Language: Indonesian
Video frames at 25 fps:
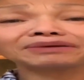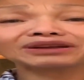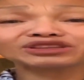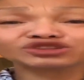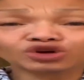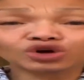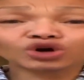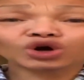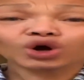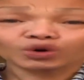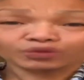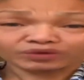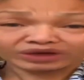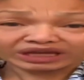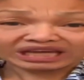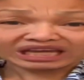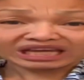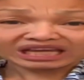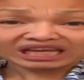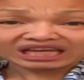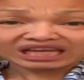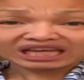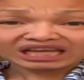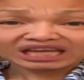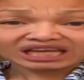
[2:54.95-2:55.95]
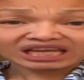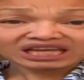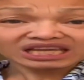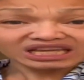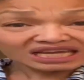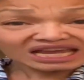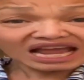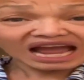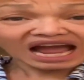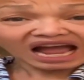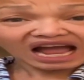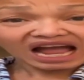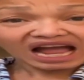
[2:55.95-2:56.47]
Pak Jokowi.
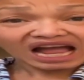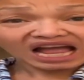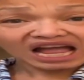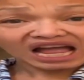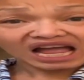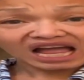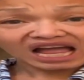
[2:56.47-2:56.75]
Iya.